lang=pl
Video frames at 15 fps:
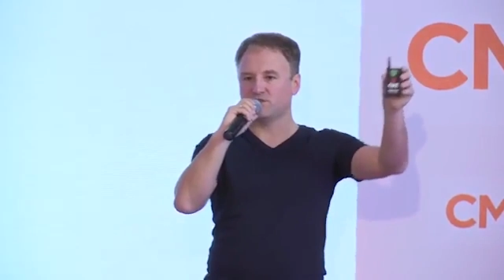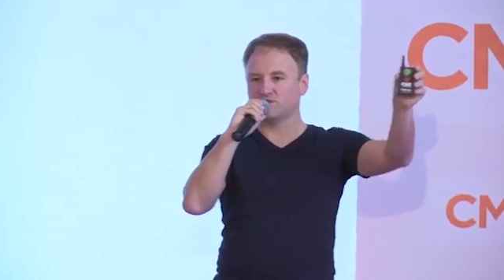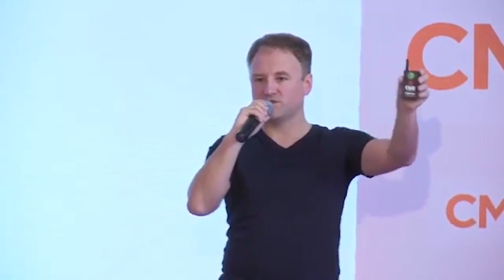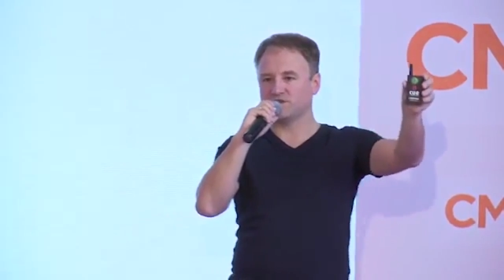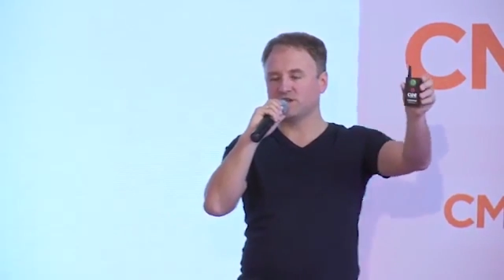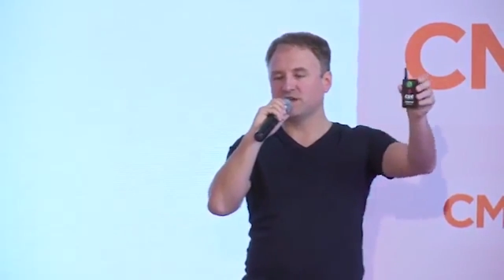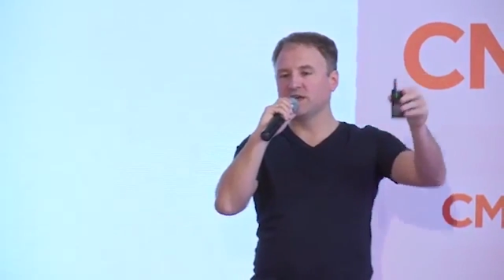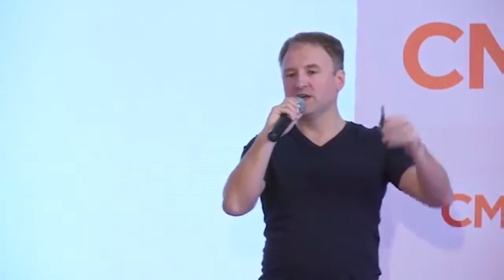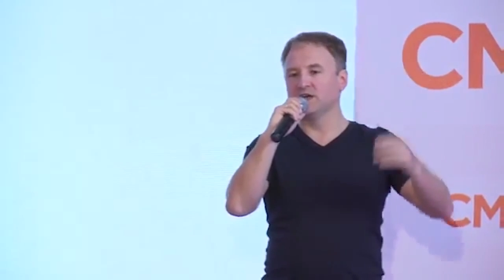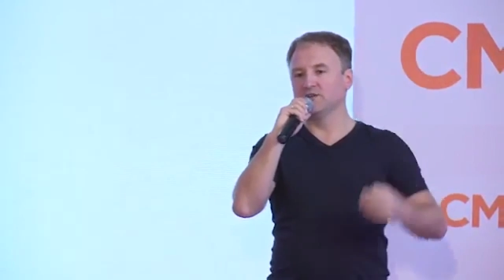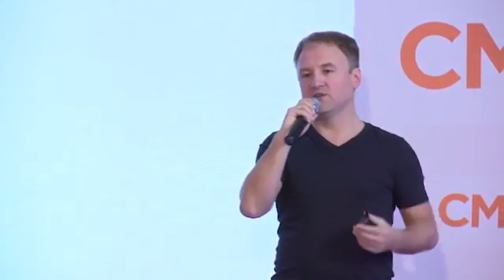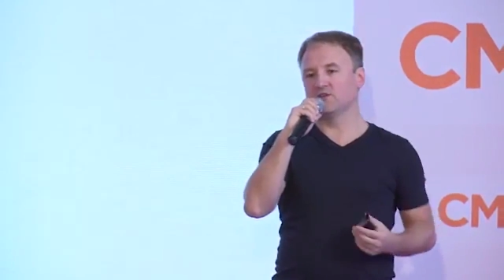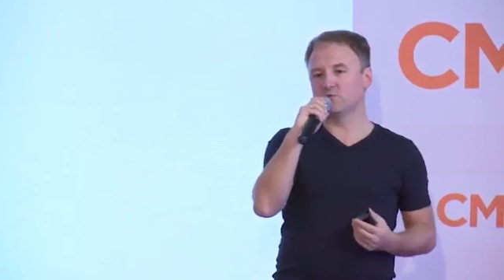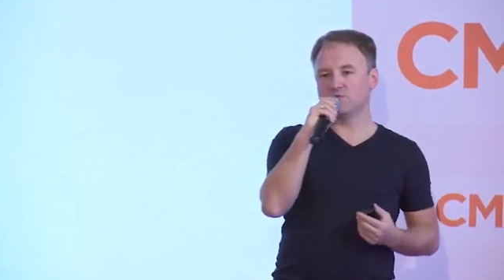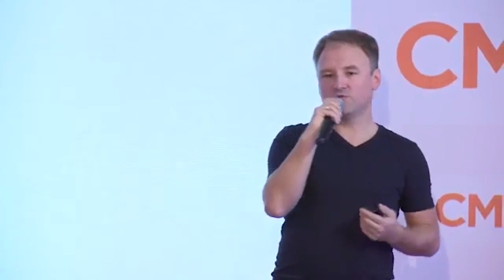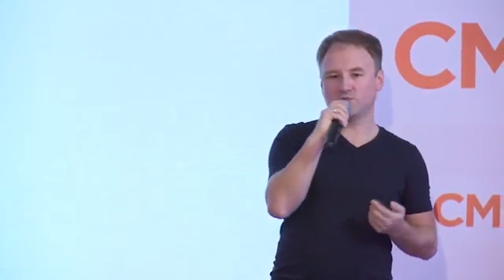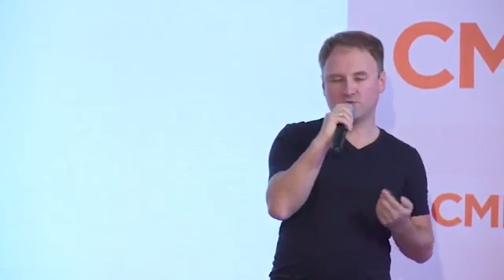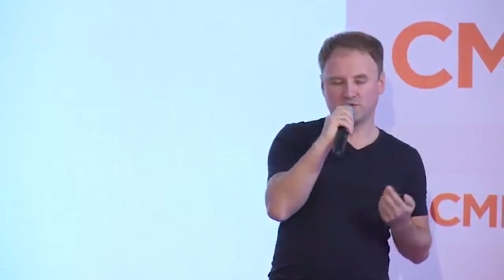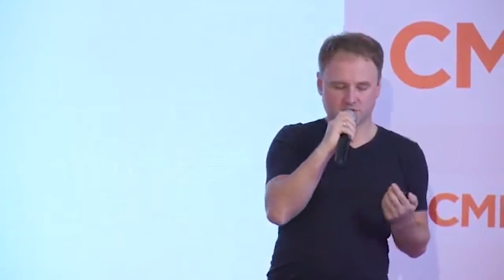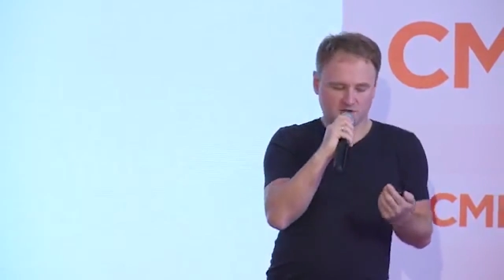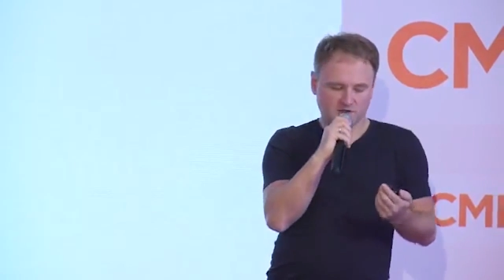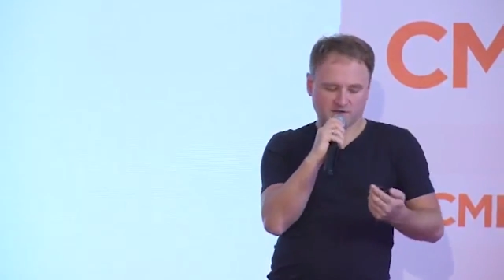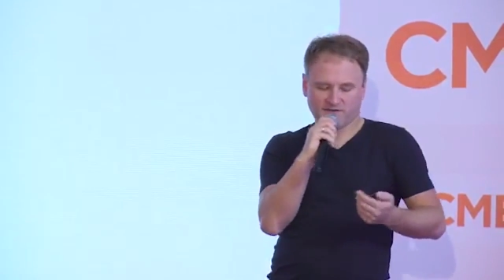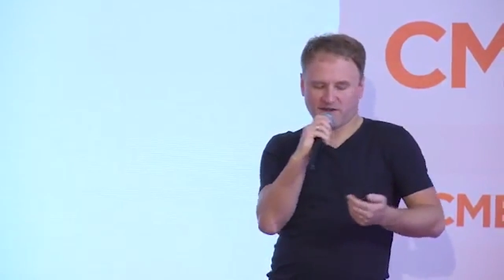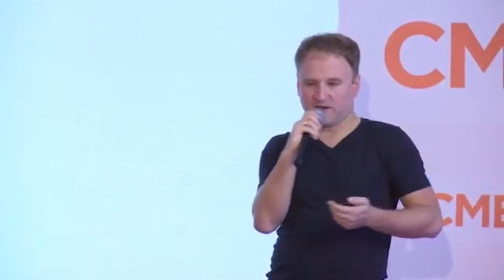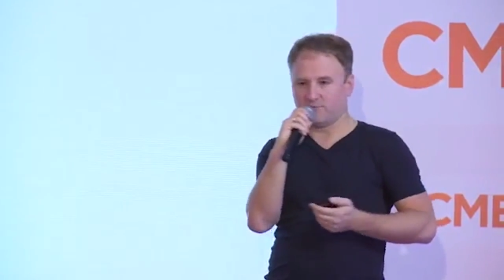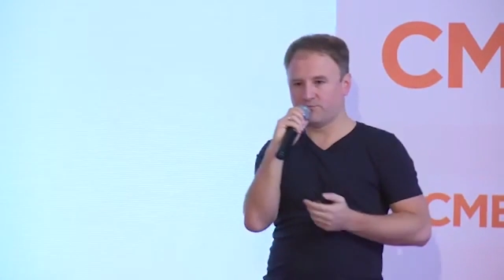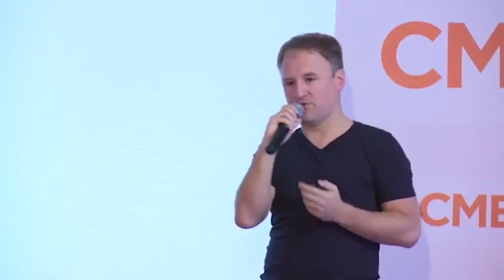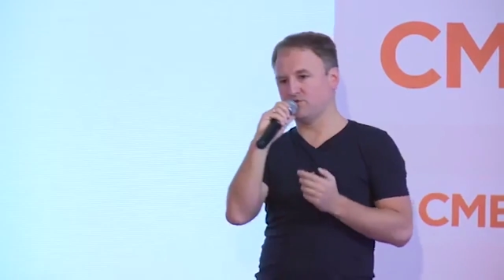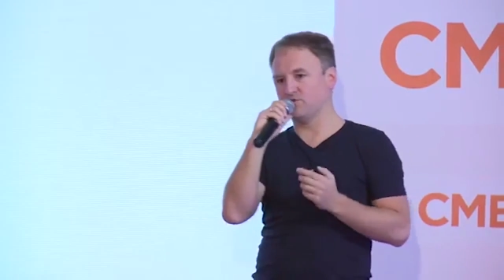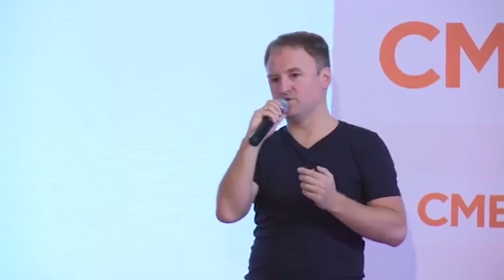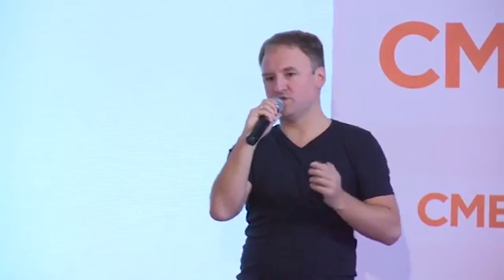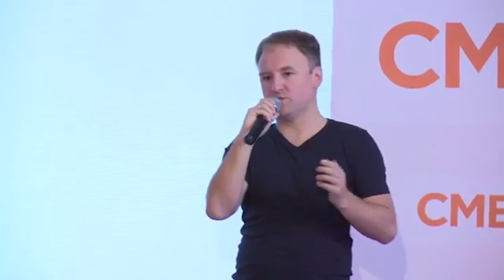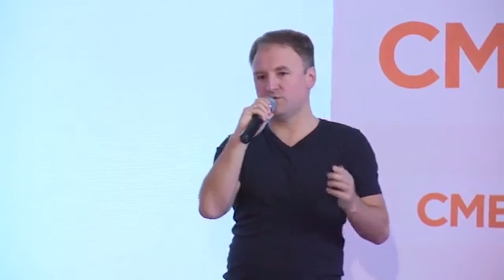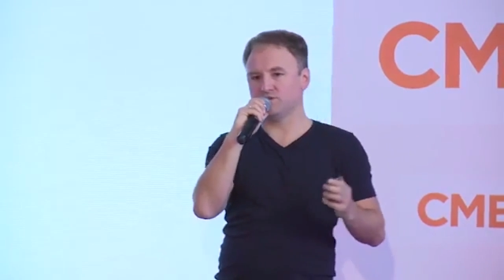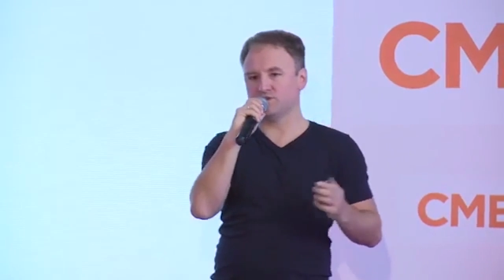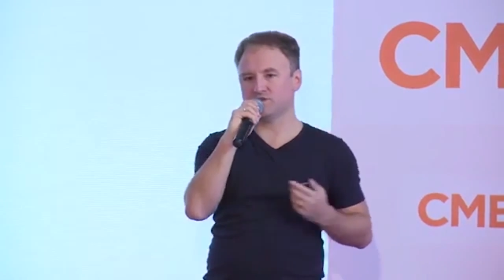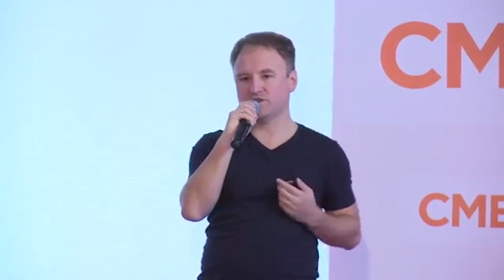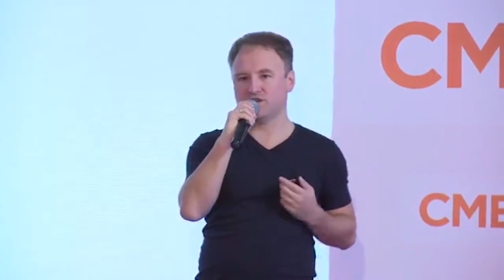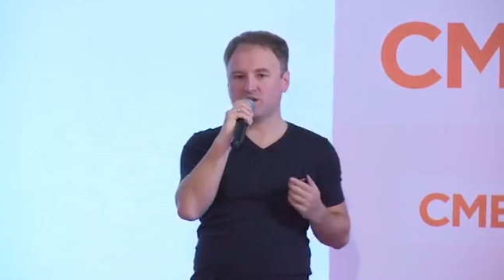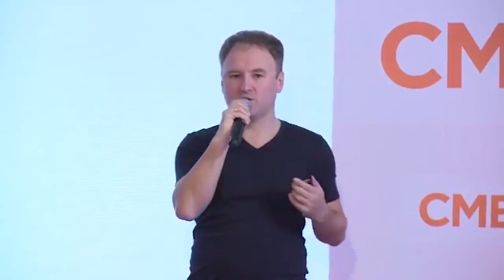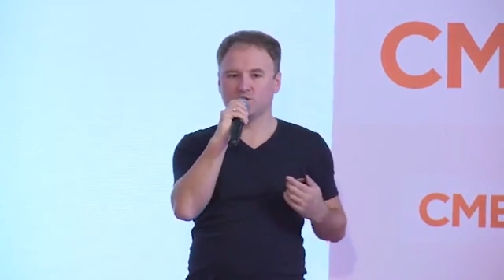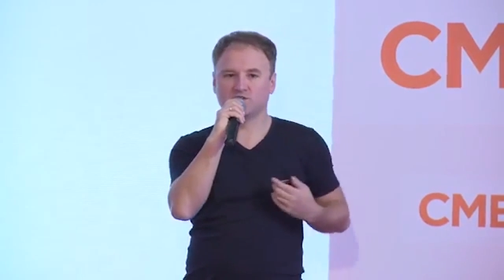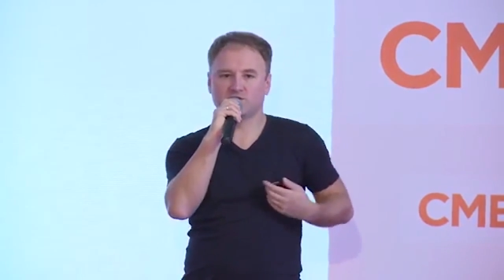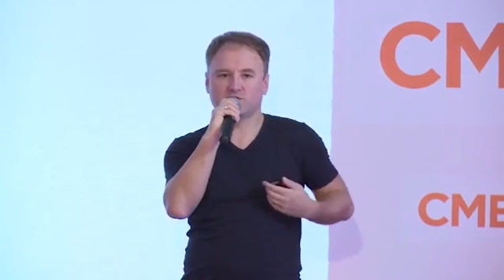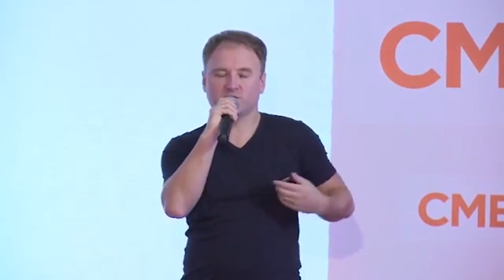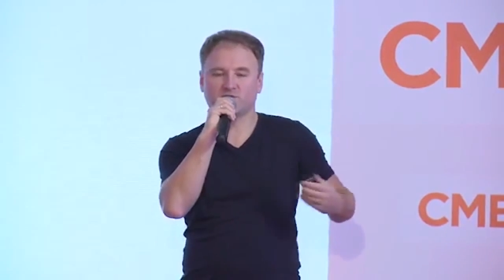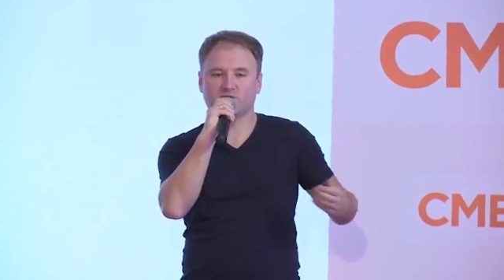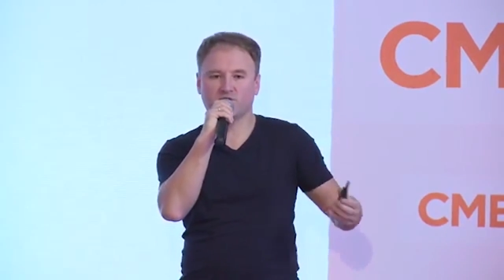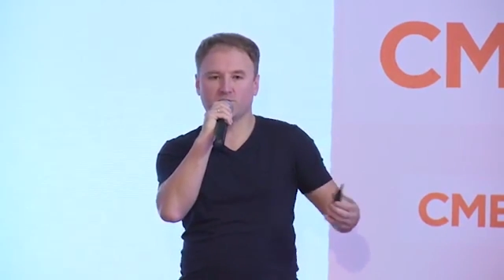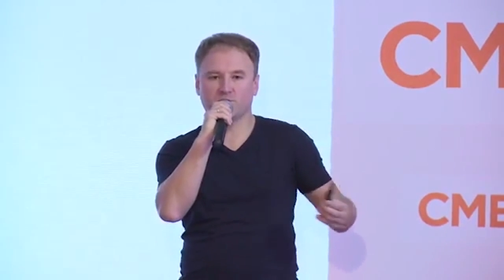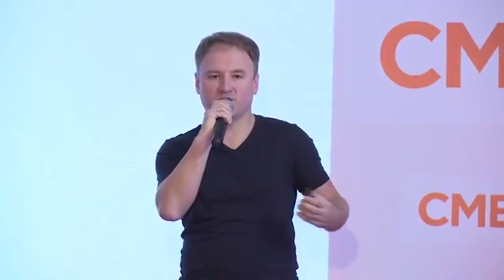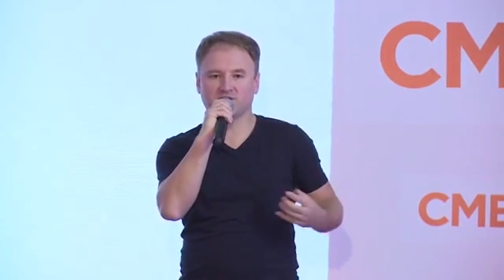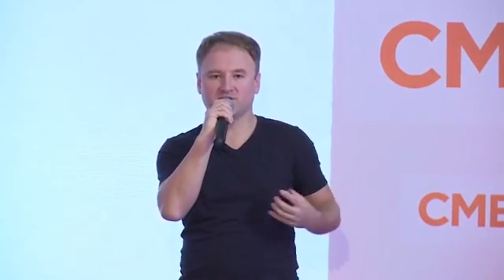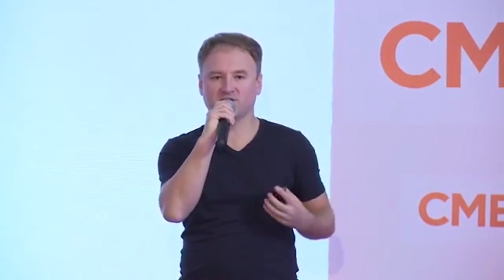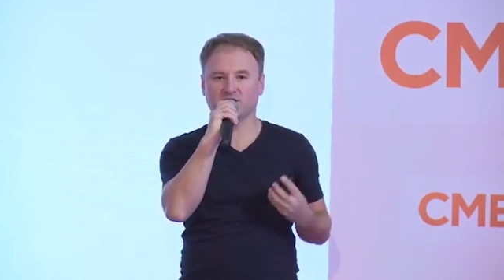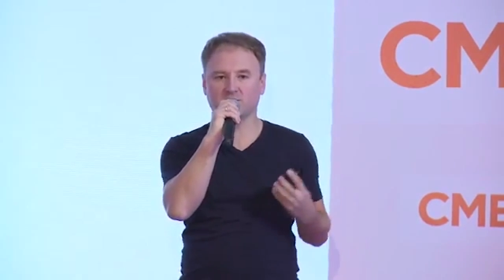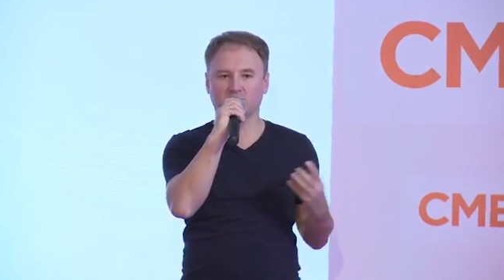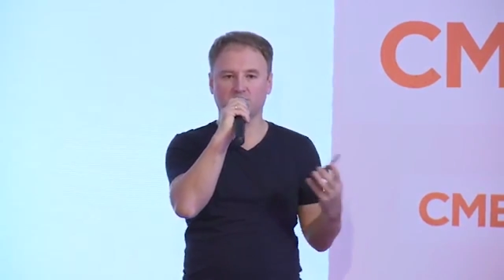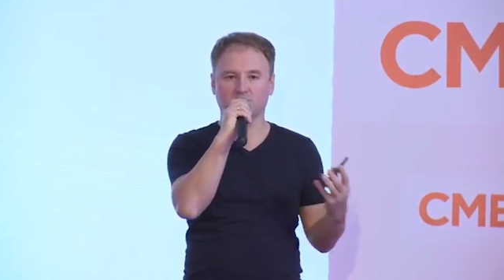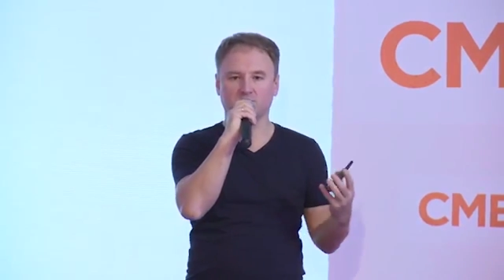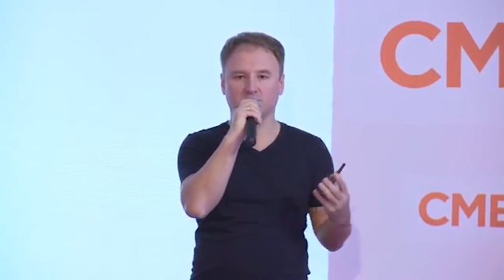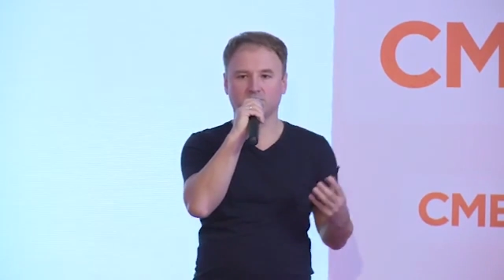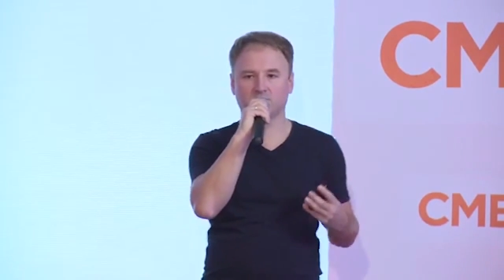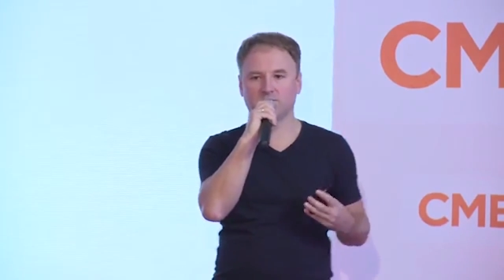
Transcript: w Biedronce, tylko mówimy to jest fajny produkt, zobacz, ja ogrzewam swoim blaskiem